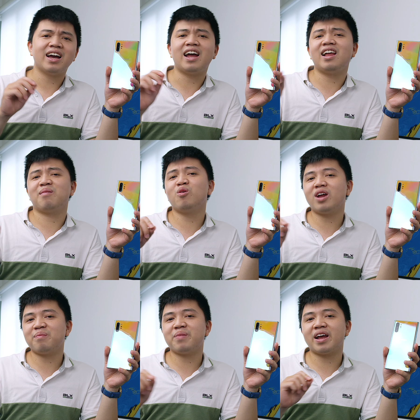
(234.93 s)
hay là bút
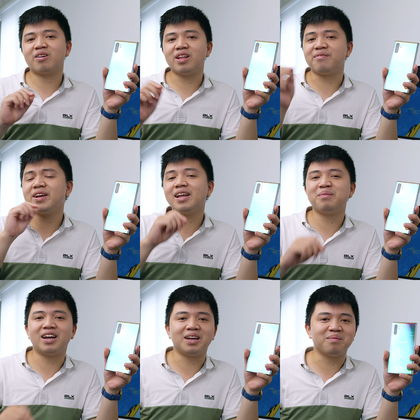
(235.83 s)
S Pen có thể viết lên
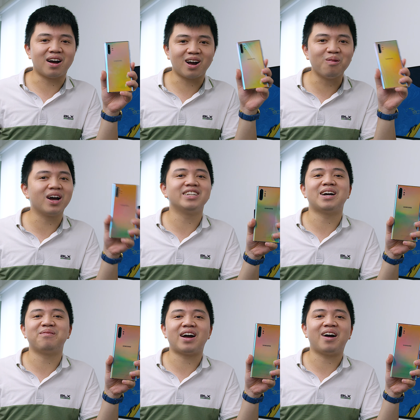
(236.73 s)
màn hình mà không cần
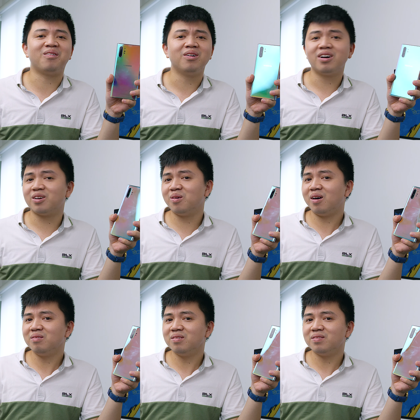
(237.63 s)
chạm vào, đúng không?